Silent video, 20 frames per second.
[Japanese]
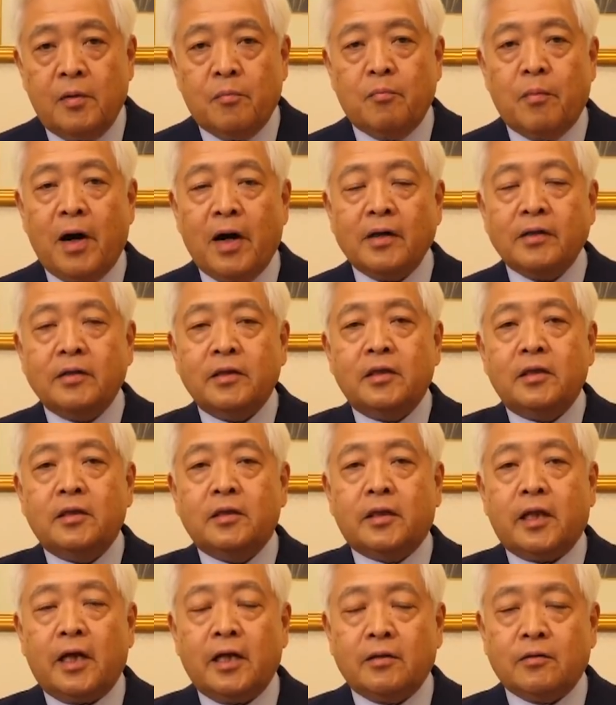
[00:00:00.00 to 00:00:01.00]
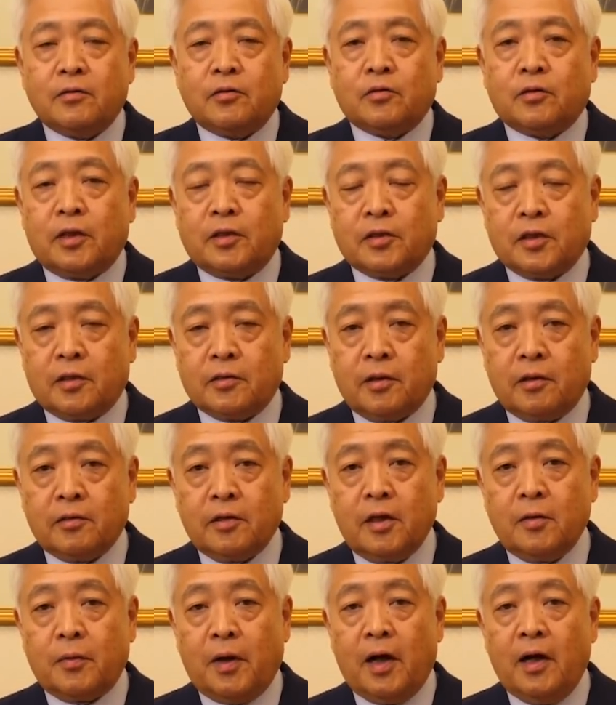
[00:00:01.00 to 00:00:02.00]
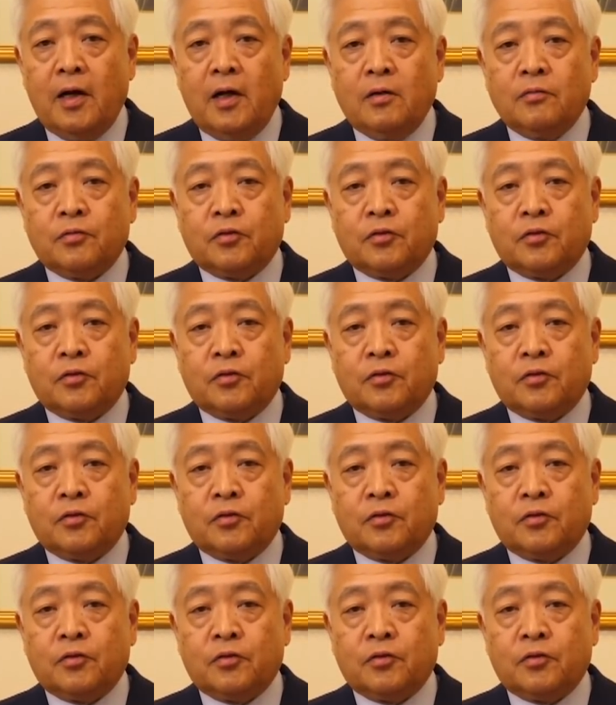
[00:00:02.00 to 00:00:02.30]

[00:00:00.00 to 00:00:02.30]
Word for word: 万人単位の人たちが例えば